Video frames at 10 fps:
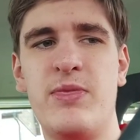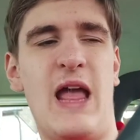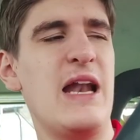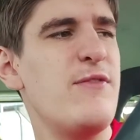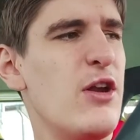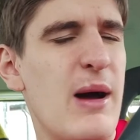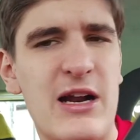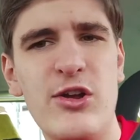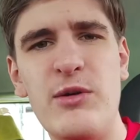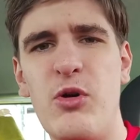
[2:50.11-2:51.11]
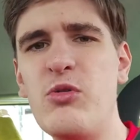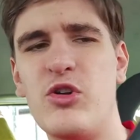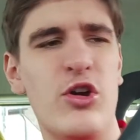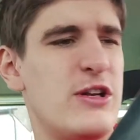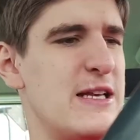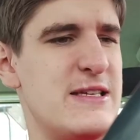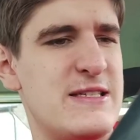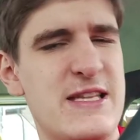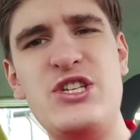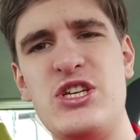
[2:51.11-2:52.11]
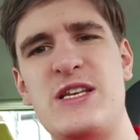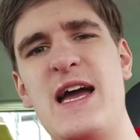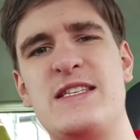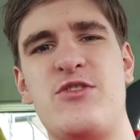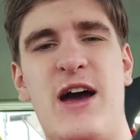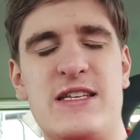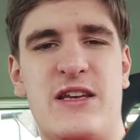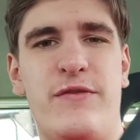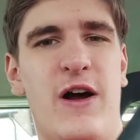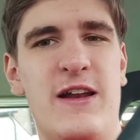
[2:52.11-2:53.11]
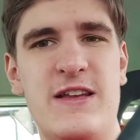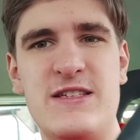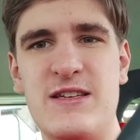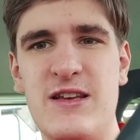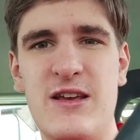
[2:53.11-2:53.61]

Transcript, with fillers: Da hatten wir nochmal Glück im Unglück, dass es nicht das 1 zu 1 gefallen ist.